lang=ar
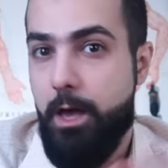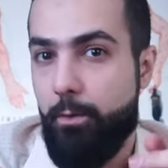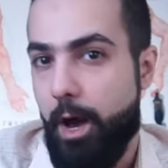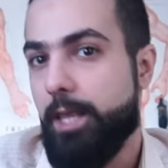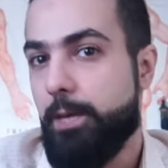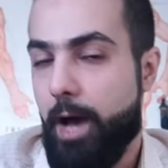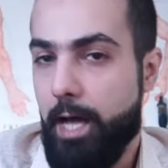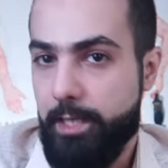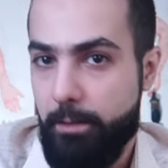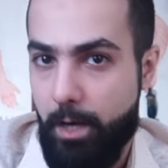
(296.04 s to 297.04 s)
وهذا ما
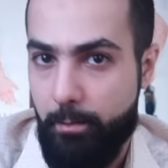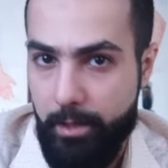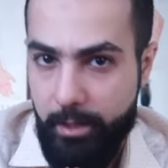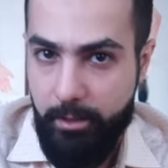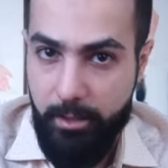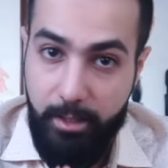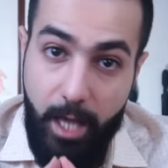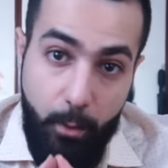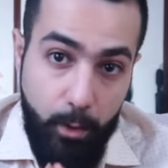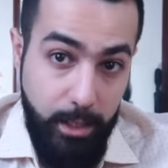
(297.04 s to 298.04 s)
حصل مع مريضنا
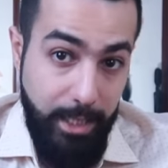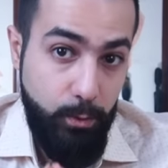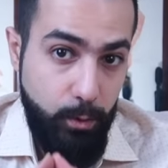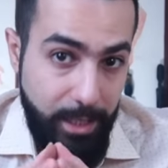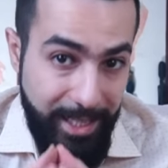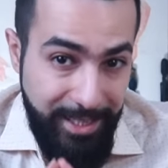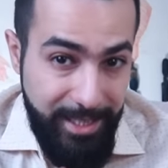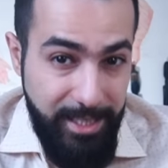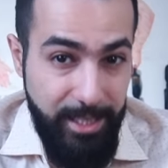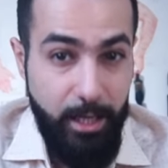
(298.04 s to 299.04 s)
تناول الأدوية
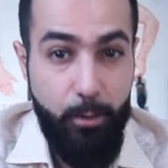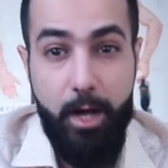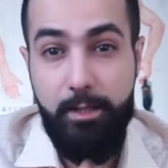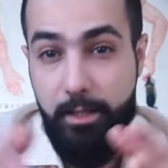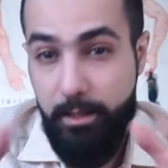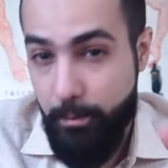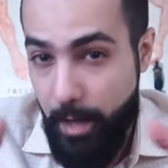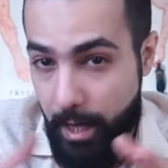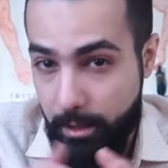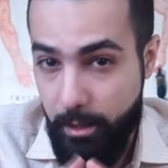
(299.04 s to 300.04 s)
لعدة سنوات اتباعا